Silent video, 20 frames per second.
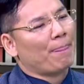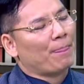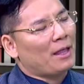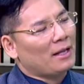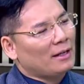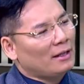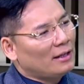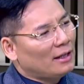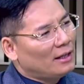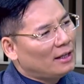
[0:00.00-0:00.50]

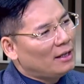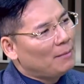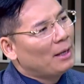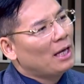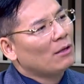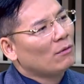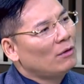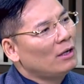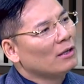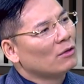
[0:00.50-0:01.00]
那他里
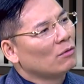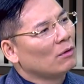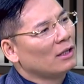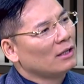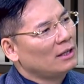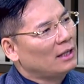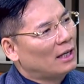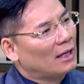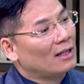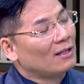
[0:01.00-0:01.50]
面会说
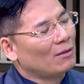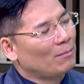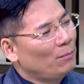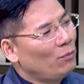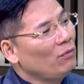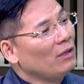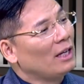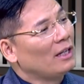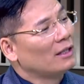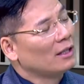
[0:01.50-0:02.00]
写了是
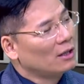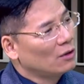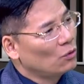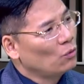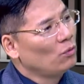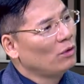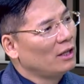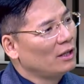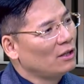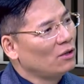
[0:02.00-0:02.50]
不给这个
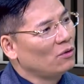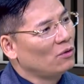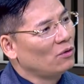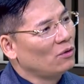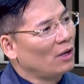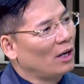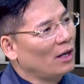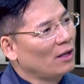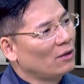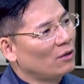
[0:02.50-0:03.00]
租客进
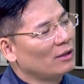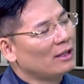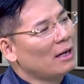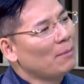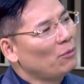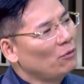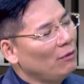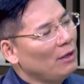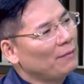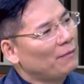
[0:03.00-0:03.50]
去，对他
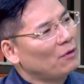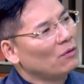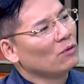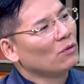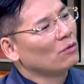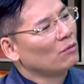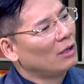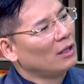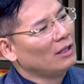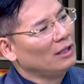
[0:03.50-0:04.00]
不会封住
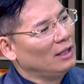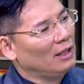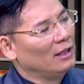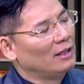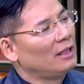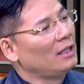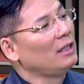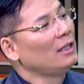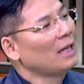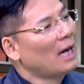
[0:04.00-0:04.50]
说你
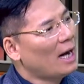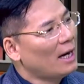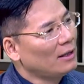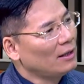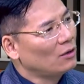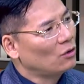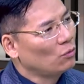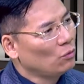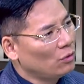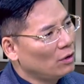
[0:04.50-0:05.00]
其他
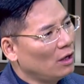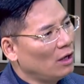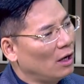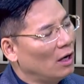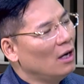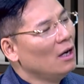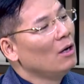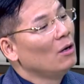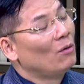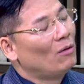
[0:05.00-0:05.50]
的租客
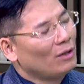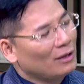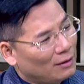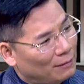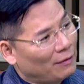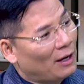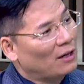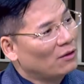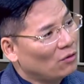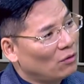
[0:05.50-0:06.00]
或者
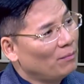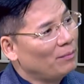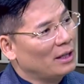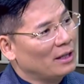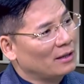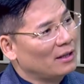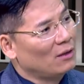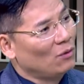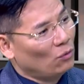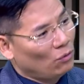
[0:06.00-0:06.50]
房东
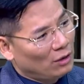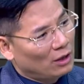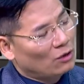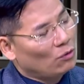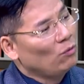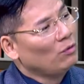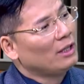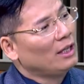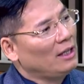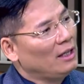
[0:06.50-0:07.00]
本身如果
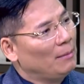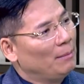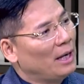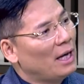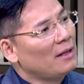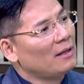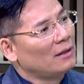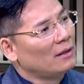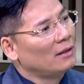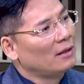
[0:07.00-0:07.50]
住那里
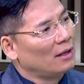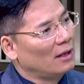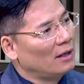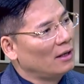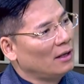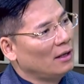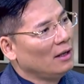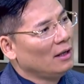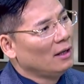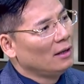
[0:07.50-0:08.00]
面的
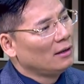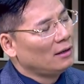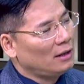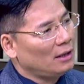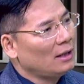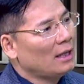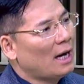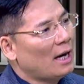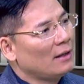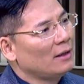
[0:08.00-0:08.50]
哦，他
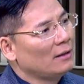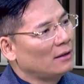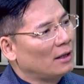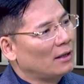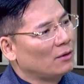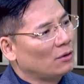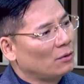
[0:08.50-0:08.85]
的名字